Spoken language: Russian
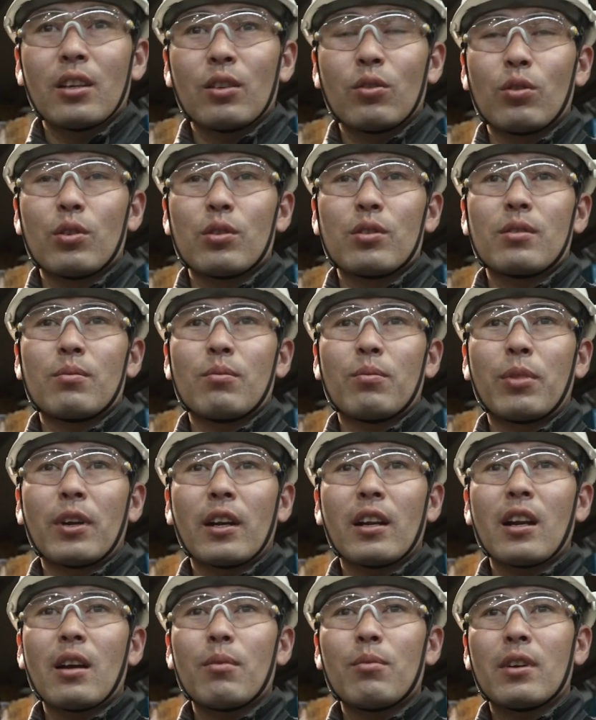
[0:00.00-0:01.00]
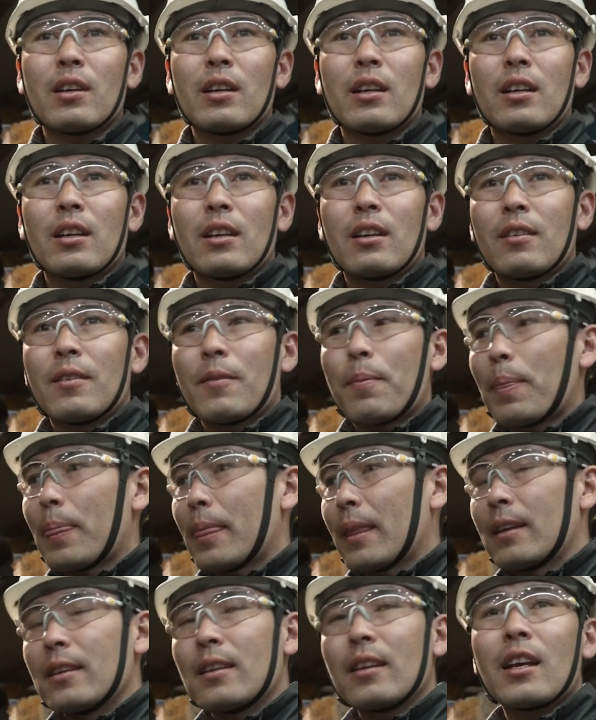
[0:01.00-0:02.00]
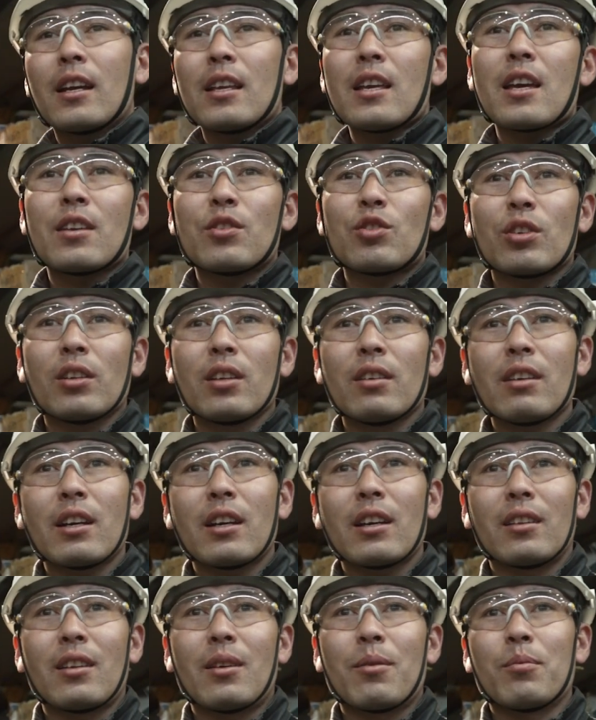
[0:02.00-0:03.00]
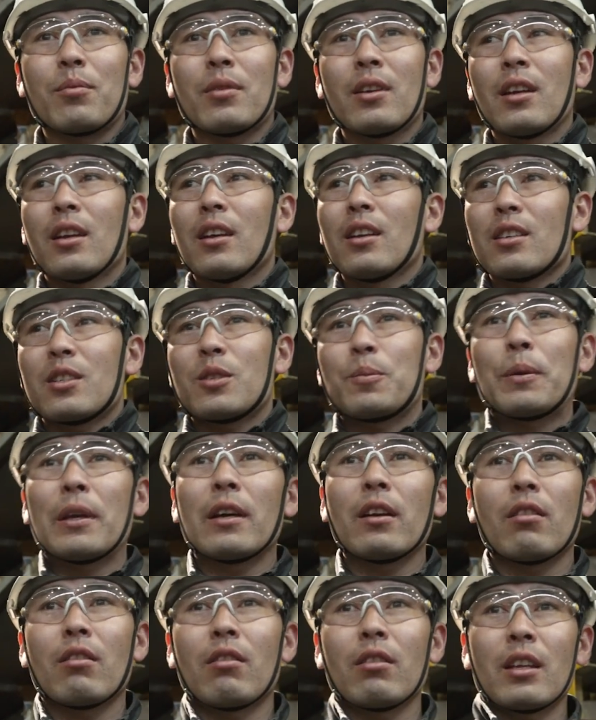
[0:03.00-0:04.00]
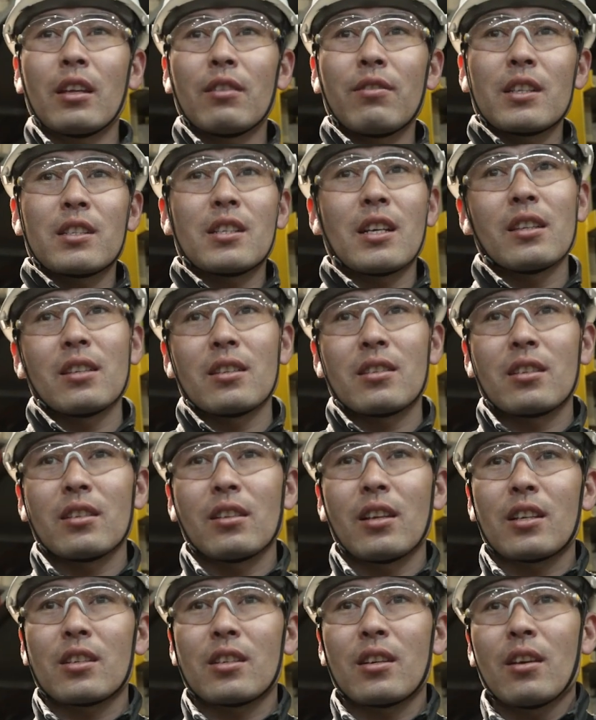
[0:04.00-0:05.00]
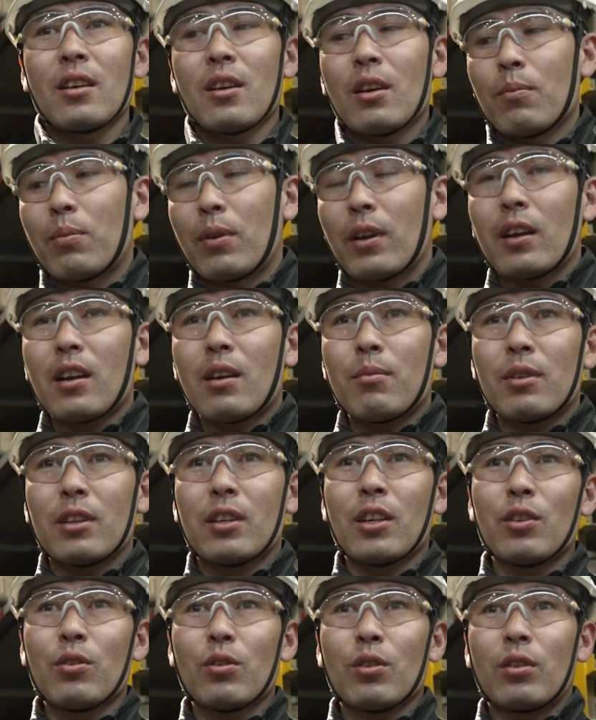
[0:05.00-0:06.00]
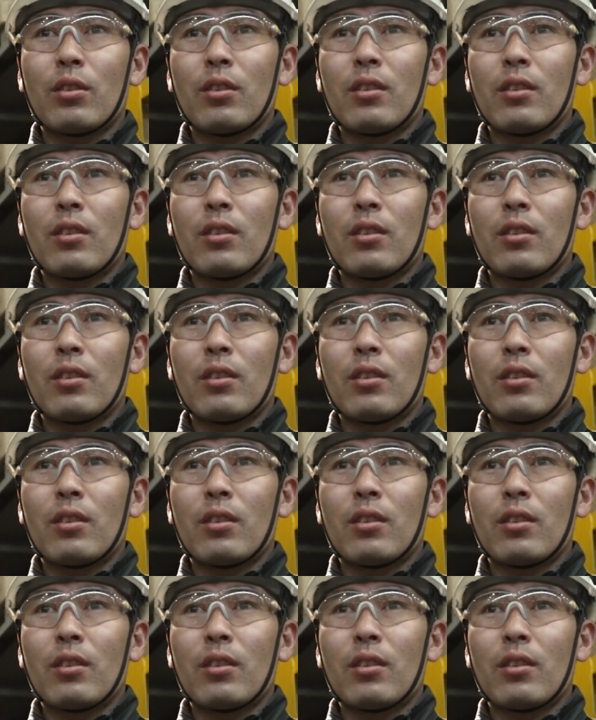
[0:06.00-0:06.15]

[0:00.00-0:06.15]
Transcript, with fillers: то есть программа не гоняет человека там с первого на 20 стеллаж. Программа дает